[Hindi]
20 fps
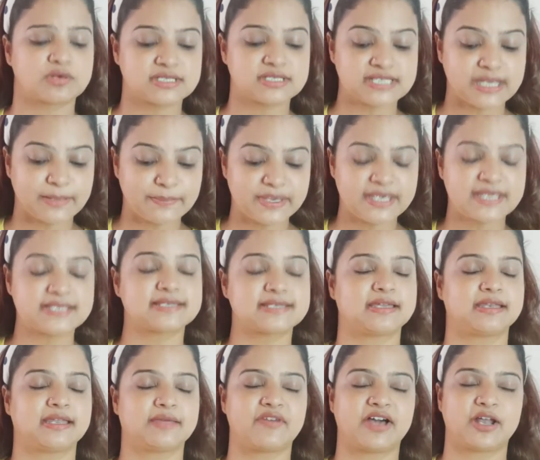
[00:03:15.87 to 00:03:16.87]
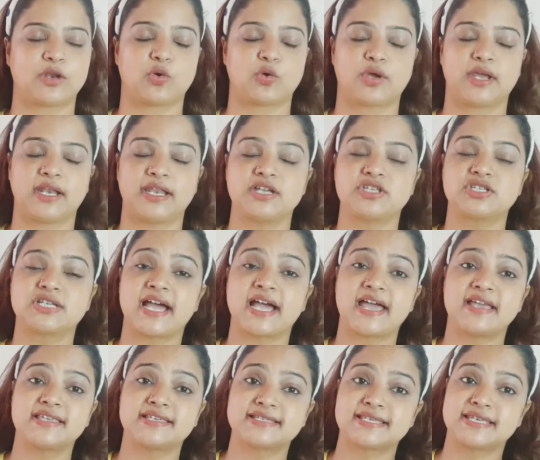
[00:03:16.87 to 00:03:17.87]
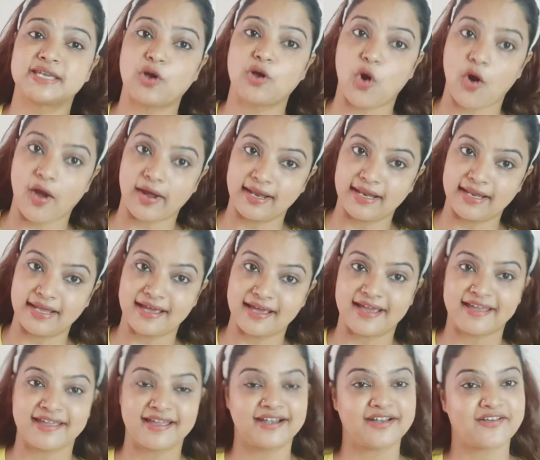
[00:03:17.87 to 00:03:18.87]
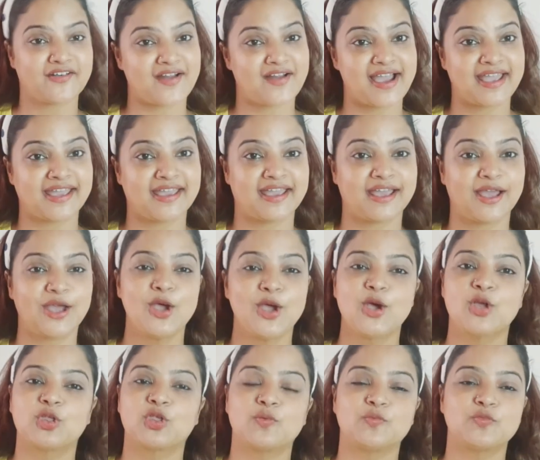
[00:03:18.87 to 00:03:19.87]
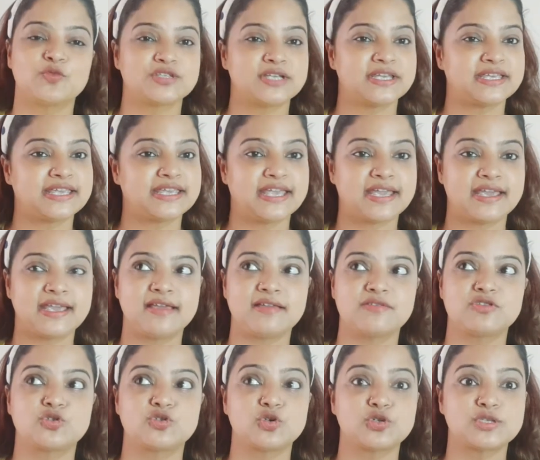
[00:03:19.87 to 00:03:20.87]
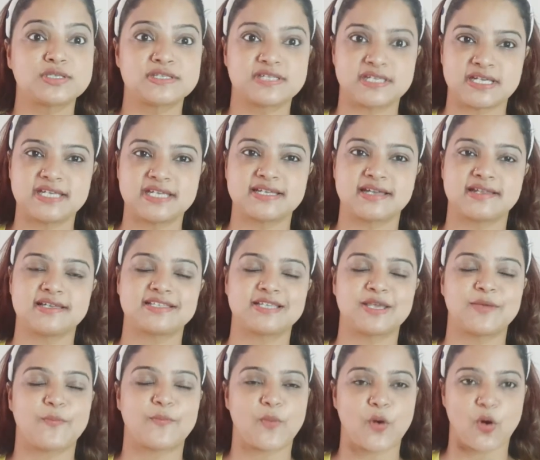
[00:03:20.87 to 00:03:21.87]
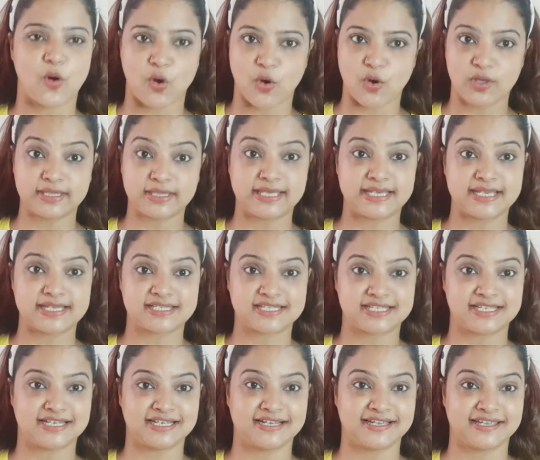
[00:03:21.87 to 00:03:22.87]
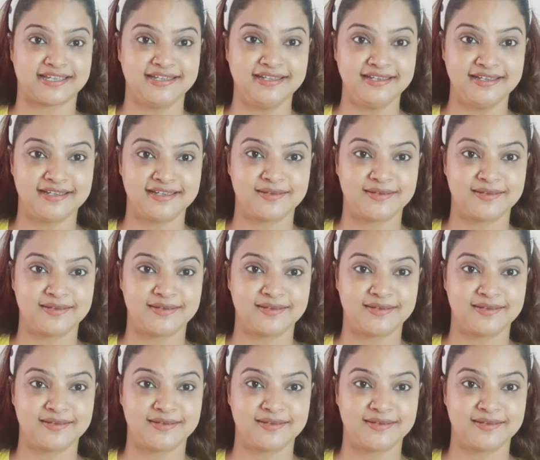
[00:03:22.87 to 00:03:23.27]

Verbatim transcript: सभी स्किन वालों के लिए चाहे जिसकी ऑयली है या ड्राई है तो मुझे ये जो चीज़ है ना इसकी बहुत ही अच्छी लगी